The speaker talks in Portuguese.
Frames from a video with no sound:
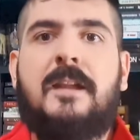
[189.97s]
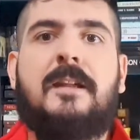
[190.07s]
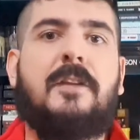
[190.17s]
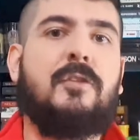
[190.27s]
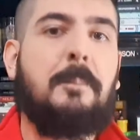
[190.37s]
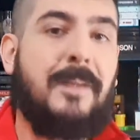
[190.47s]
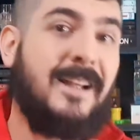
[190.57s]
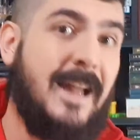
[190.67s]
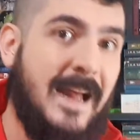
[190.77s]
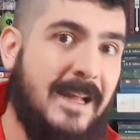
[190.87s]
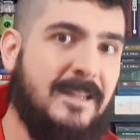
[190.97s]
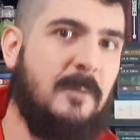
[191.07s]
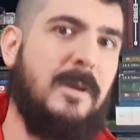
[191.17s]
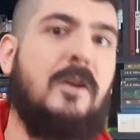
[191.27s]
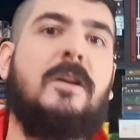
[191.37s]
e a sua pegada
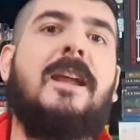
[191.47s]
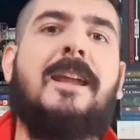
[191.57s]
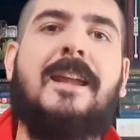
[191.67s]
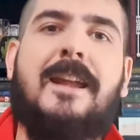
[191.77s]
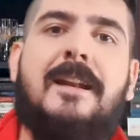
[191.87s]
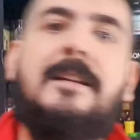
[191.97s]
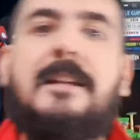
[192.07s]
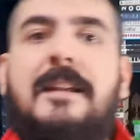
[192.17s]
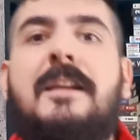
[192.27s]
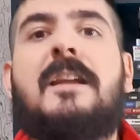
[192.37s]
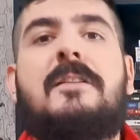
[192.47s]
meio guerreira ali